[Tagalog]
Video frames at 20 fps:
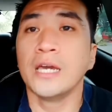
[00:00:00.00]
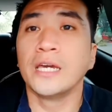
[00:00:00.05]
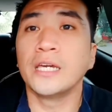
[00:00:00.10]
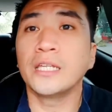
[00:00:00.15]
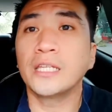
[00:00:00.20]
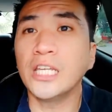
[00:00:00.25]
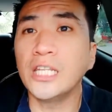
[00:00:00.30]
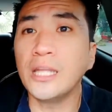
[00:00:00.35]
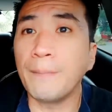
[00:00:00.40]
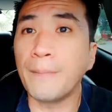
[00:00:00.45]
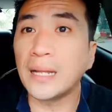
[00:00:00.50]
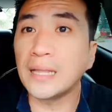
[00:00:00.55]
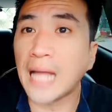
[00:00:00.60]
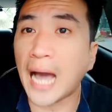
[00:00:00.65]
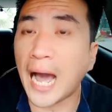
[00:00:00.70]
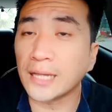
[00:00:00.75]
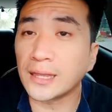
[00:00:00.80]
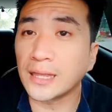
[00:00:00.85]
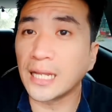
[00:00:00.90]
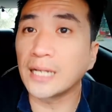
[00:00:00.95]
Hindi naman
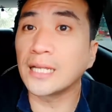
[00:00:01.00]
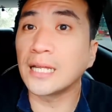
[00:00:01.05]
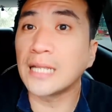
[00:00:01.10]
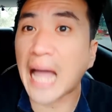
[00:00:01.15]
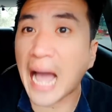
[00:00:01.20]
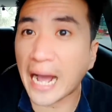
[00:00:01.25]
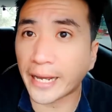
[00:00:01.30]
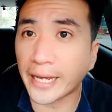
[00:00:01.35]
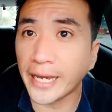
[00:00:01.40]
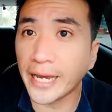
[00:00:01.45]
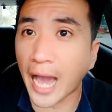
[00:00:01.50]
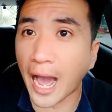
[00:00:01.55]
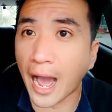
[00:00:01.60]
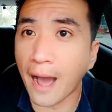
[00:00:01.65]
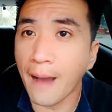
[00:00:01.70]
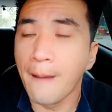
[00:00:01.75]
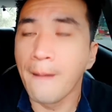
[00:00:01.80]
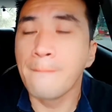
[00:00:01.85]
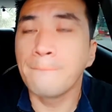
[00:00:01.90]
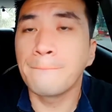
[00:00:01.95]
lahat ng lalaki
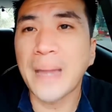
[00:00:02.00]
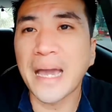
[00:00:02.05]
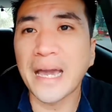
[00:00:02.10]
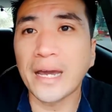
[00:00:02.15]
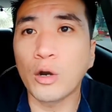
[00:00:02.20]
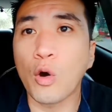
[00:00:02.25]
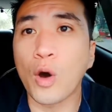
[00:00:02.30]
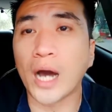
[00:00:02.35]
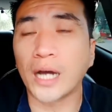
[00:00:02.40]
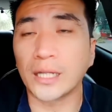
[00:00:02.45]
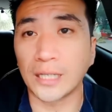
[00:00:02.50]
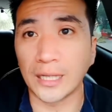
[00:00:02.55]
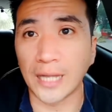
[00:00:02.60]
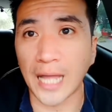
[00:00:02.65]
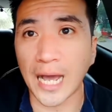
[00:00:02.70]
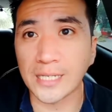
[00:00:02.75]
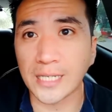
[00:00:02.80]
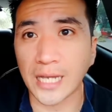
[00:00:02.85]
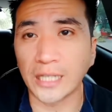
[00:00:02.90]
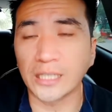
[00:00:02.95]
ha, pero
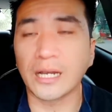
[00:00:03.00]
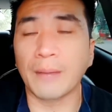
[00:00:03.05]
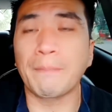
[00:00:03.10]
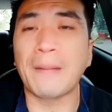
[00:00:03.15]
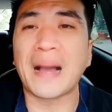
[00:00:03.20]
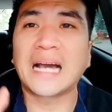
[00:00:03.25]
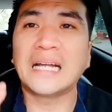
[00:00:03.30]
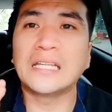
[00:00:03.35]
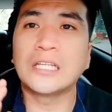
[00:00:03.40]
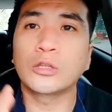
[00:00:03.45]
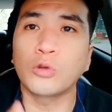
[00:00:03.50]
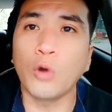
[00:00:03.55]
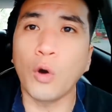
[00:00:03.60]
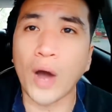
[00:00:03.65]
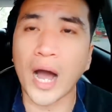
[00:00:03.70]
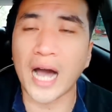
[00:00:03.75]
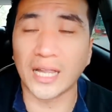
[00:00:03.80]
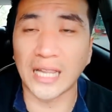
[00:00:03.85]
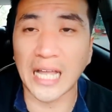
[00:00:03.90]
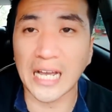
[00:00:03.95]
kadalasan kapag ganito
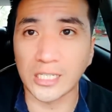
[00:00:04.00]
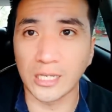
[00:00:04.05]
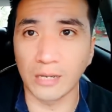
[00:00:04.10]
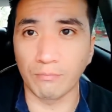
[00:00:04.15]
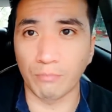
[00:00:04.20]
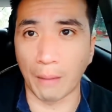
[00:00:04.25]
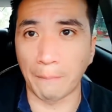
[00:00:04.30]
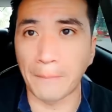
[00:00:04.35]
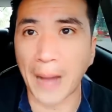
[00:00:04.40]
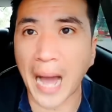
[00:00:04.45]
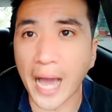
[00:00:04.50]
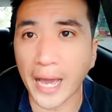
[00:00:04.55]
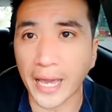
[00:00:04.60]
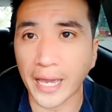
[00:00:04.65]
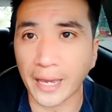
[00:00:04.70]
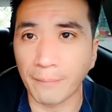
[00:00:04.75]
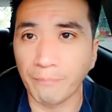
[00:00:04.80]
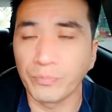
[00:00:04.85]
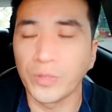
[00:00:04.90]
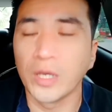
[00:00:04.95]
kaklasing
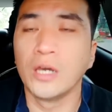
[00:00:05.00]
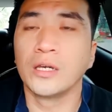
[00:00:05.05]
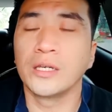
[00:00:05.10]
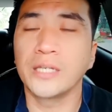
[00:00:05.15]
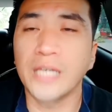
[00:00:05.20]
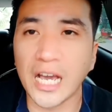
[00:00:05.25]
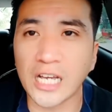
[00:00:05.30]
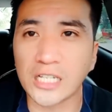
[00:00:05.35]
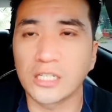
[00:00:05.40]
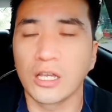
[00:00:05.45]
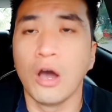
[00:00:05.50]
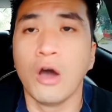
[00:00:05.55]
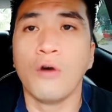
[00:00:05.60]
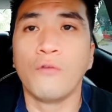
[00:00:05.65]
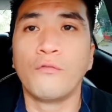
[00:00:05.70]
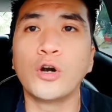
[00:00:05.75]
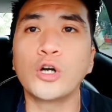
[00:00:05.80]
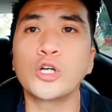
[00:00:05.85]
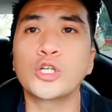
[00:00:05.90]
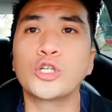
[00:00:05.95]
babae, Yes,
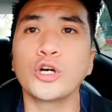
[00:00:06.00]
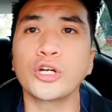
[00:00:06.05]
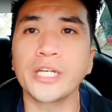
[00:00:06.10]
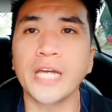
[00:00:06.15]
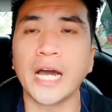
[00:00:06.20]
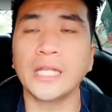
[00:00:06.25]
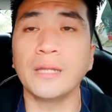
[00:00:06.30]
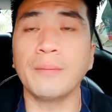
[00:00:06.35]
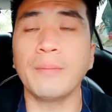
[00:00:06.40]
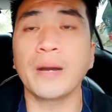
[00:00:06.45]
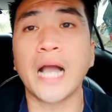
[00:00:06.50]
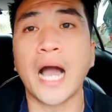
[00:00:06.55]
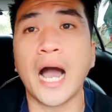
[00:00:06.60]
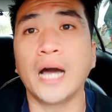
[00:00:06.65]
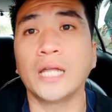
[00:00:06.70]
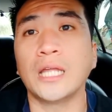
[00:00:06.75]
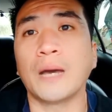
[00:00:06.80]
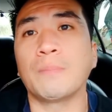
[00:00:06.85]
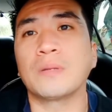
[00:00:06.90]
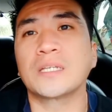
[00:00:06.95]
for sure yan na
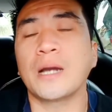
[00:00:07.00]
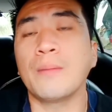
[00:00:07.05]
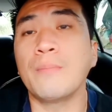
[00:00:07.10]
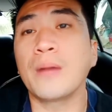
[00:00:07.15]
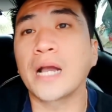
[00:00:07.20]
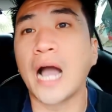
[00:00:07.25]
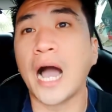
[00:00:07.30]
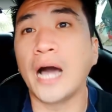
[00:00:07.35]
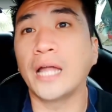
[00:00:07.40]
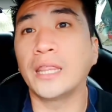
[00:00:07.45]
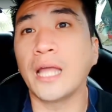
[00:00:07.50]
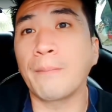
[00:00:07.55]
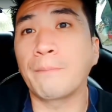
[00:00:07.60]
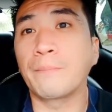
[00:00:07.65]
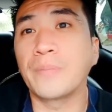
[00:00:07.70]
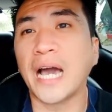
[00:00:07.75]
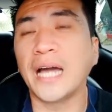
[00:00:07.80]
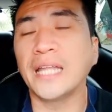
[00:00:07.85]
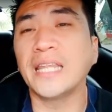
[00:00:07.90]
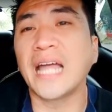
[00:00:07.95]
maghahanap at saka maghahanap
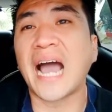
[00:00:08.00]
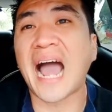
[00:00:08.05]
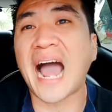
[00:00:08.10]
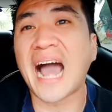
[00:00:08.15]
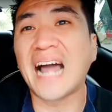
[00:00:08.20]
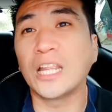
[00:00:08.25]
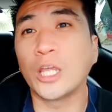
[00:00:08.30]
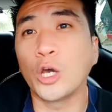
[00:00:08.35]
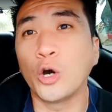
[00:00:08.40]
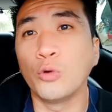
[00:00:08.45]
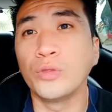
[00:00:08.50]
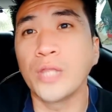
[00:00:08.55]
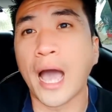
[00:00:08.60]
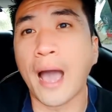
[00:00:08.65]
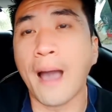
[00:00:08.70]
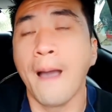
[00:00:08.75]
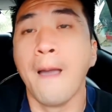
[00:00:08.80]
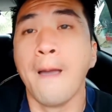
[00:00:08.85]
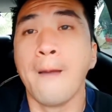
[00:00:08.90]
yan ng aliw na